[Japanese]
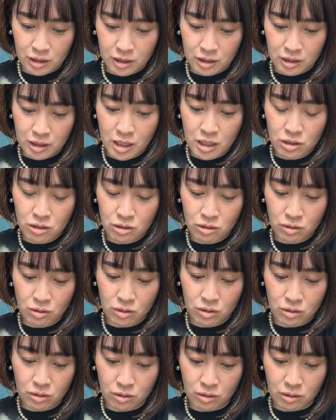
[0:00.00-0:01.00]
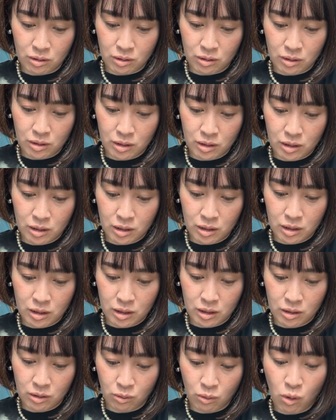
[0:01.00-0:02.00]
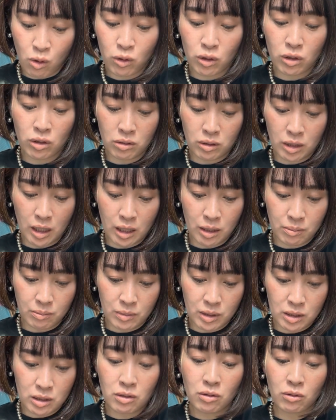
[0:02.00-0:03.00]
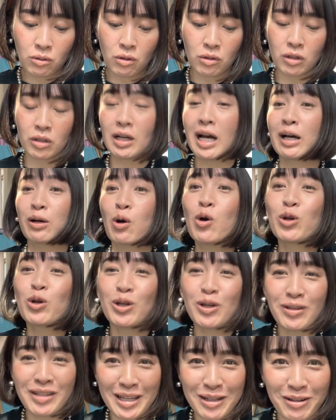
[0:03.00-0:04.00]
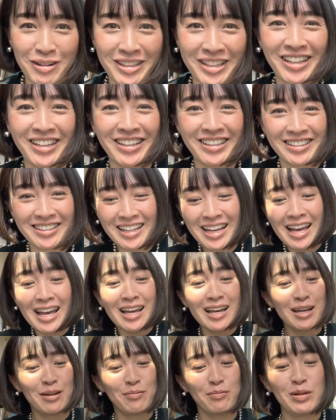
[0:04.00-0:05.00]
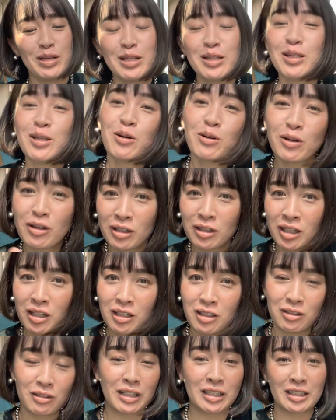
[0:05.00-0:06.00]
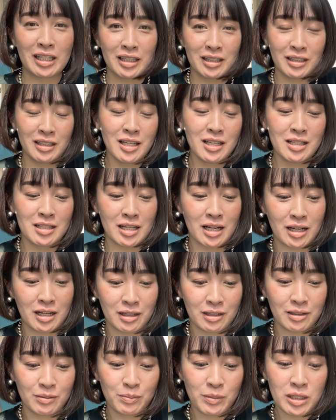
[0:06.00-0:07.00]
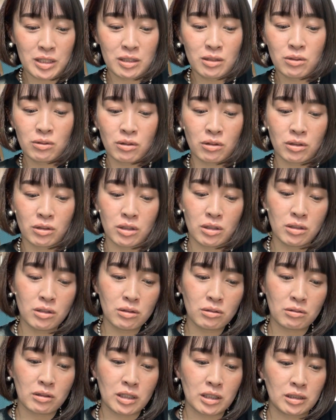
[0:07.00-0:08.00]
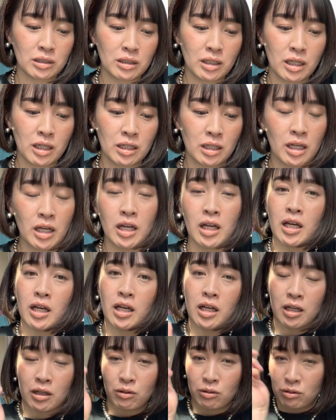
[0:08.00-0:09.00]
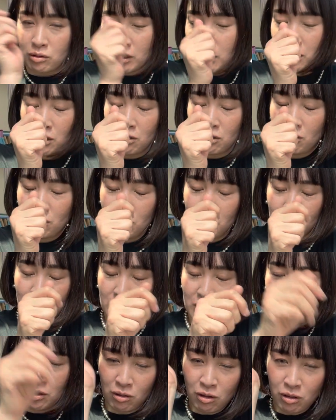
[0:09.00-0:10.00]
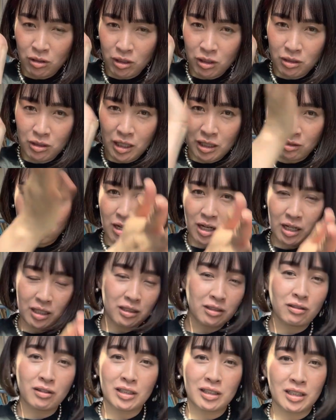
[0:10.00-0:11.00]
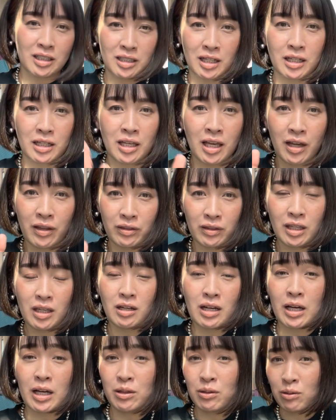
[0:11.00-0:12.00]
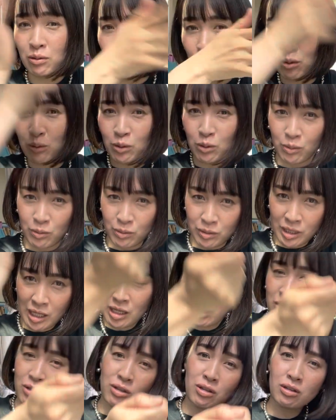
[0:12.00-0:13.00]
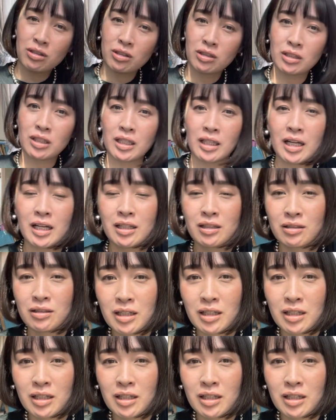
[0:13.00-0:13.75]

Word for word: 全集中の呼吸ね。水の呼吸。あ、呼吸ね、呼吸。水の呼吸とかってやってんじゃん。水の呼吸とかってこの全集中水の呼吸なんとかとか言ってさやってるあの子の全集中って何ぞ